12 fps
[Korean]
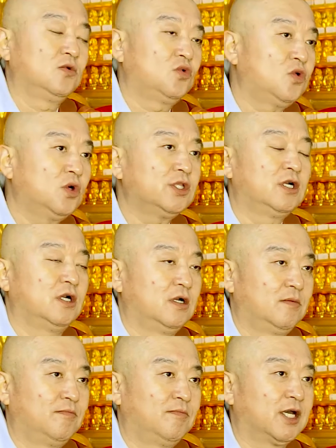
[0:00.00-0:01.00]
후원을
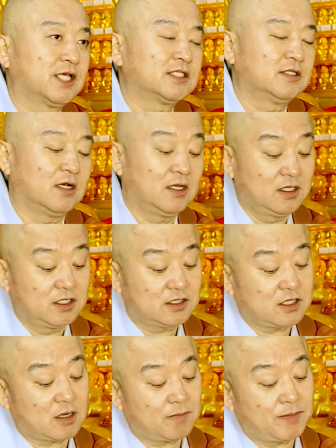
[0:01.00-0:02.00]
받아서
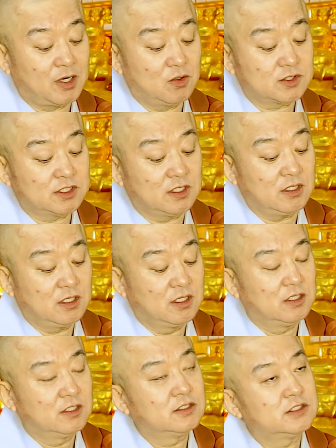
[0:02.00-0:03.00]
탁발로서
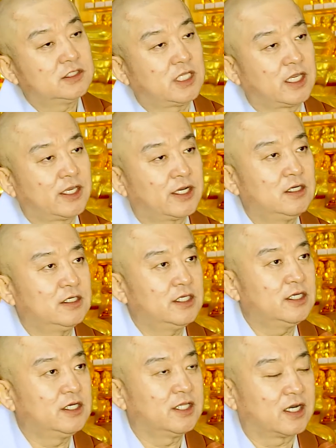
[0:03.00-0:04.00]
생계를
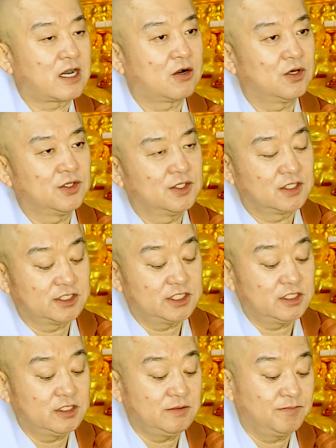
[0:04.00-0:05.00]
이어나가고 있는
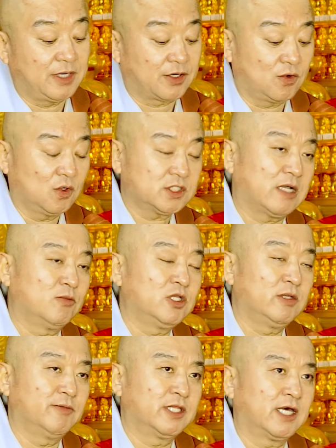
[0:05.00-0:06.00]
것이 바로
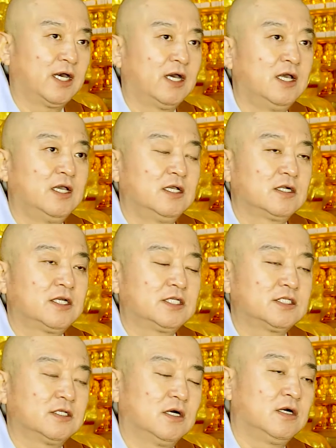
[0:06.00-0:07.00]
사문입니다.
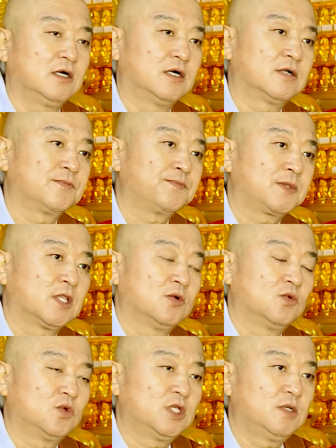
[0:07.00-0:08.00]
그래서
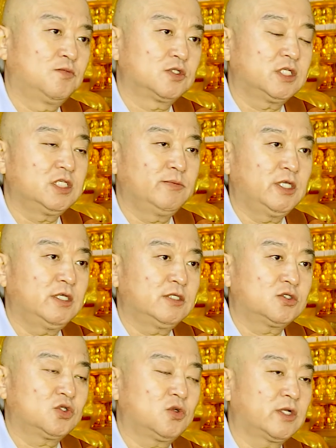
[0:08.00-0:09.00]
우리 부처님이
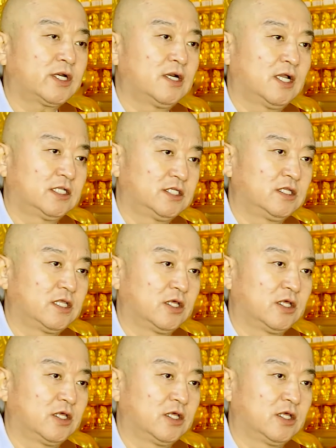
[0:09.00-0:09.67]
출가를 하실